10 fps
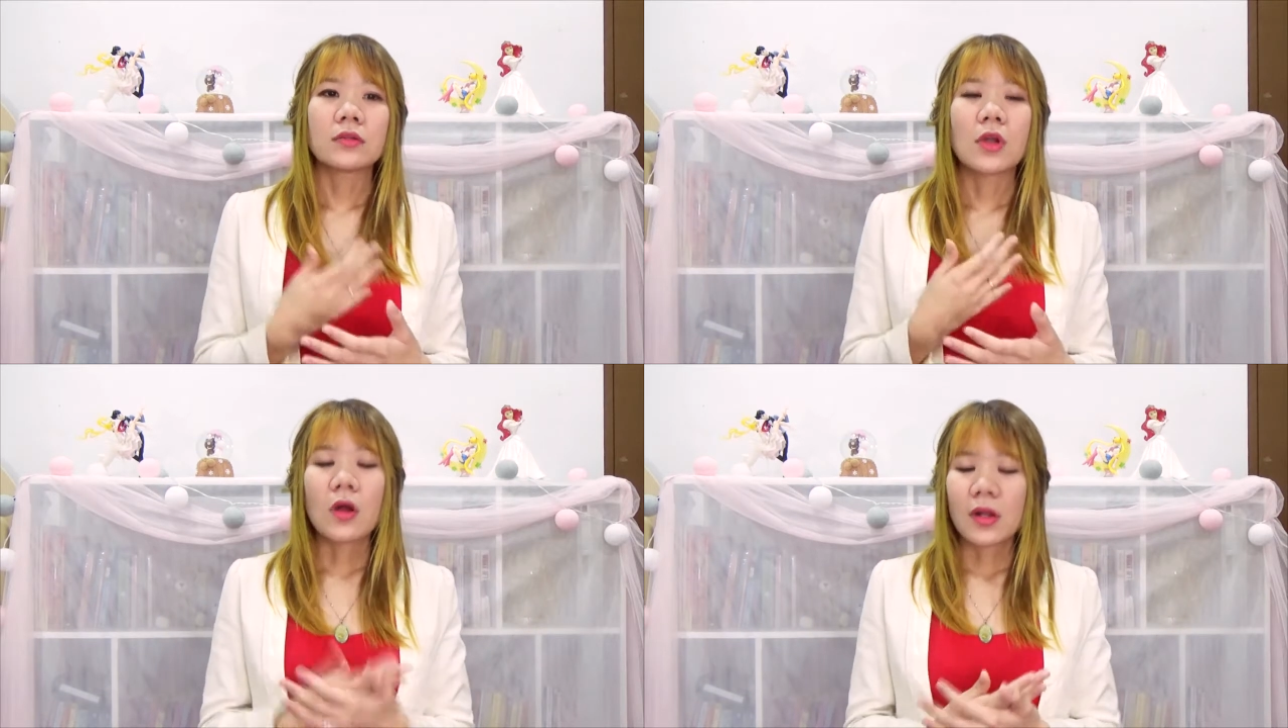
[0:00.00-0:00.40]

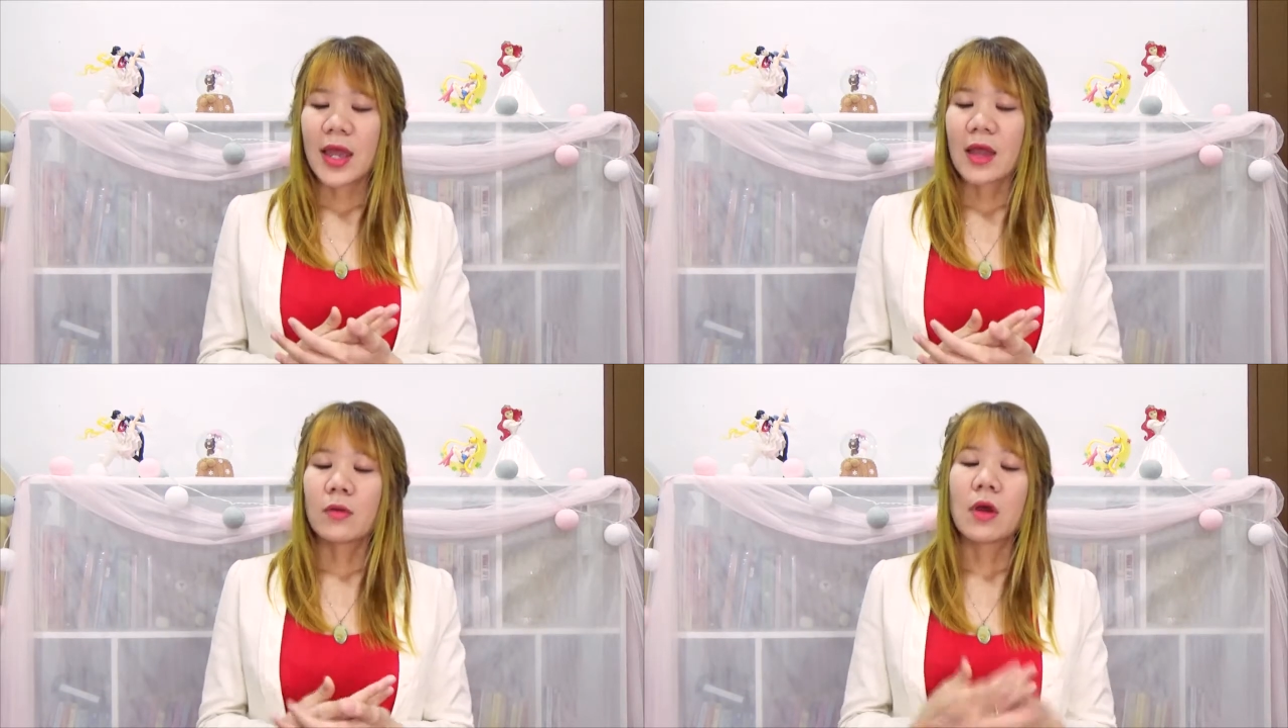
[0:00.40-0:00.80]
ท่อง
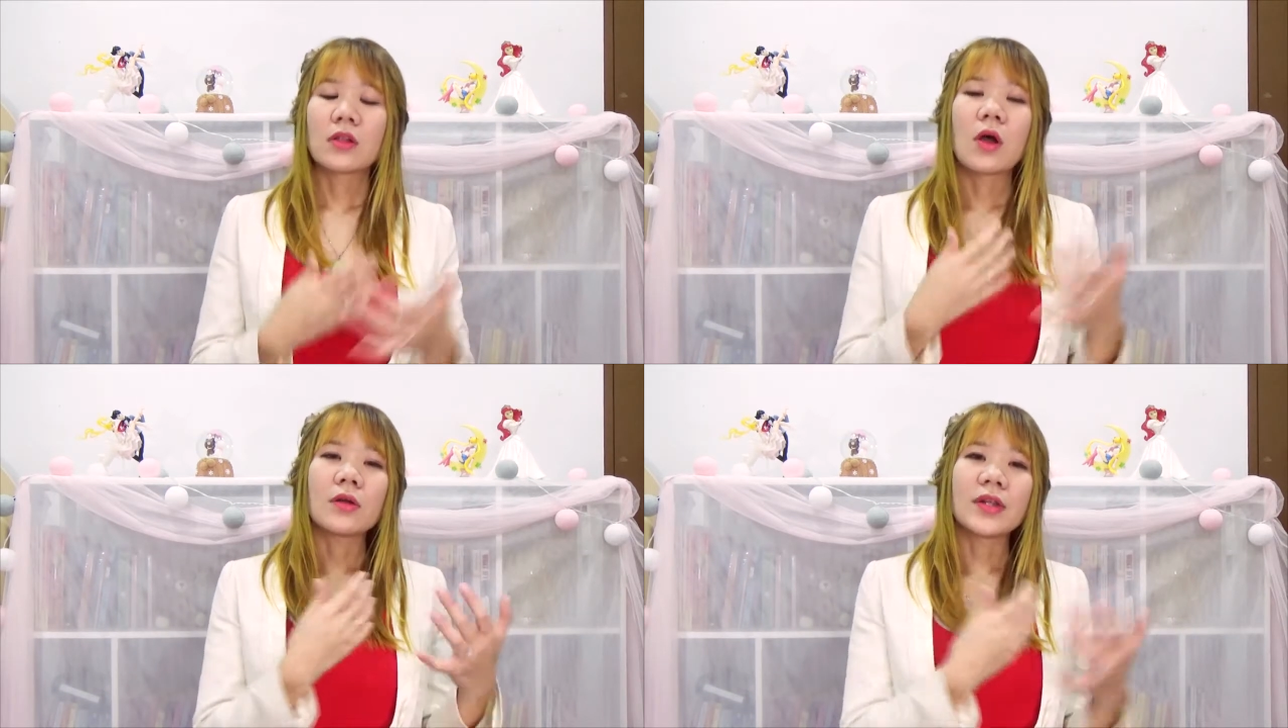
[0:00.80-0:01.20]
แล้วก็
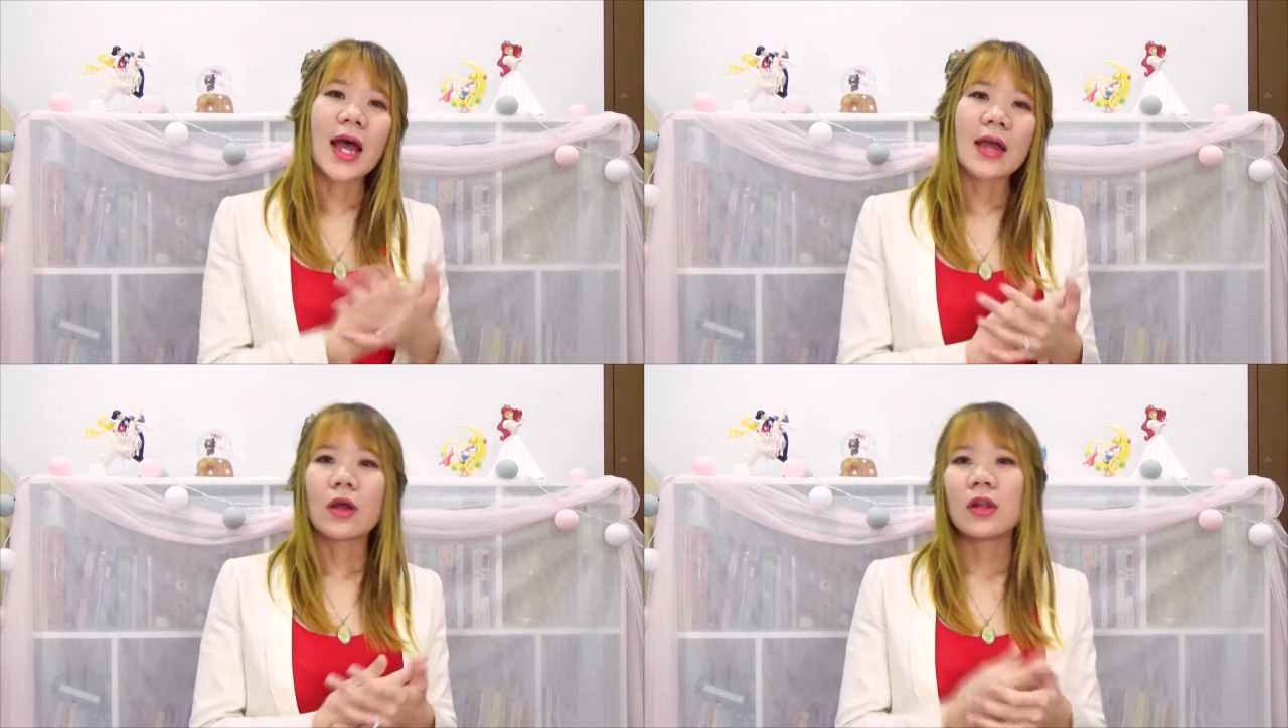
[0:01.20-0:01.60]
ท่องห
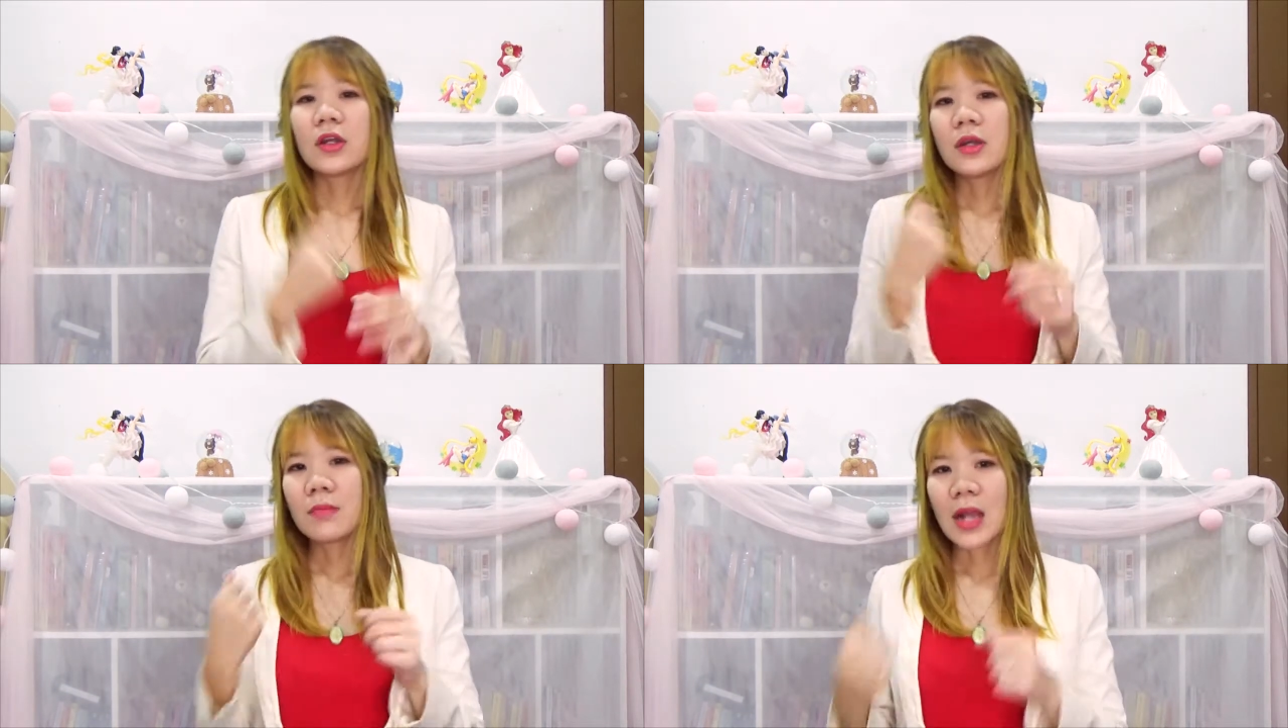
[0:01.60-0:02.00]
น้าก็
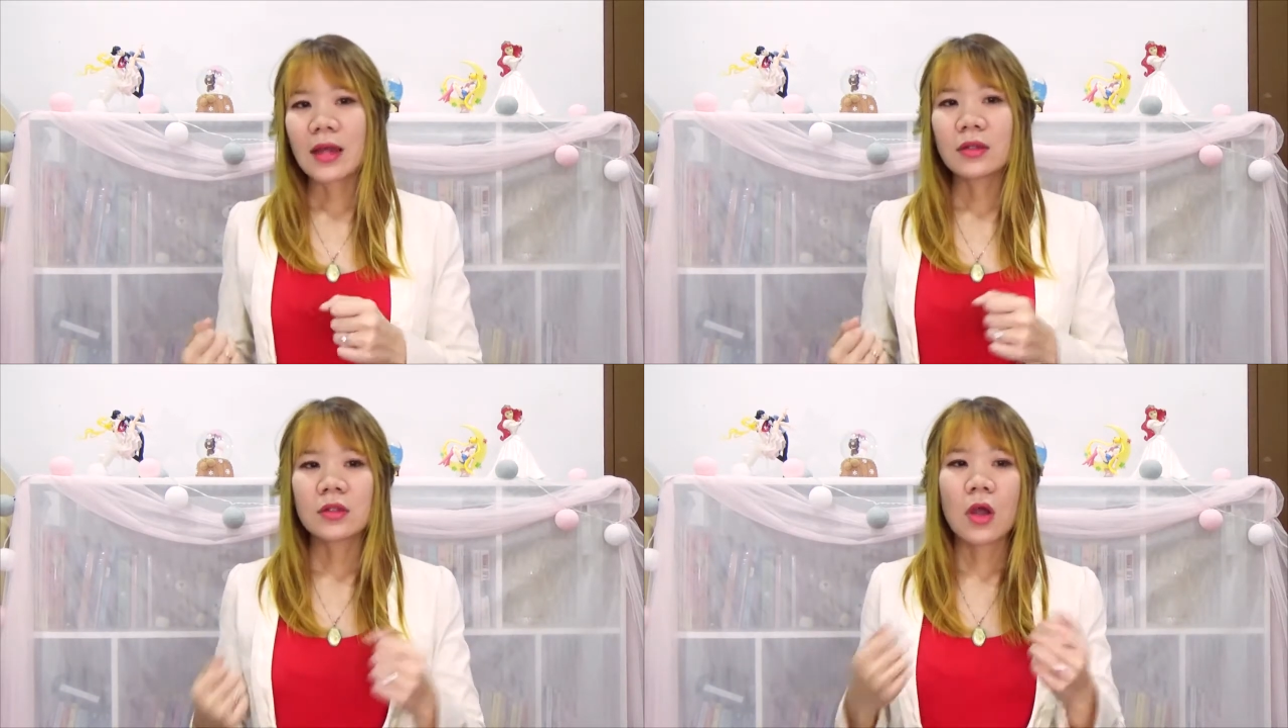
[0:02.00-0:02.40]
ลืมหลัง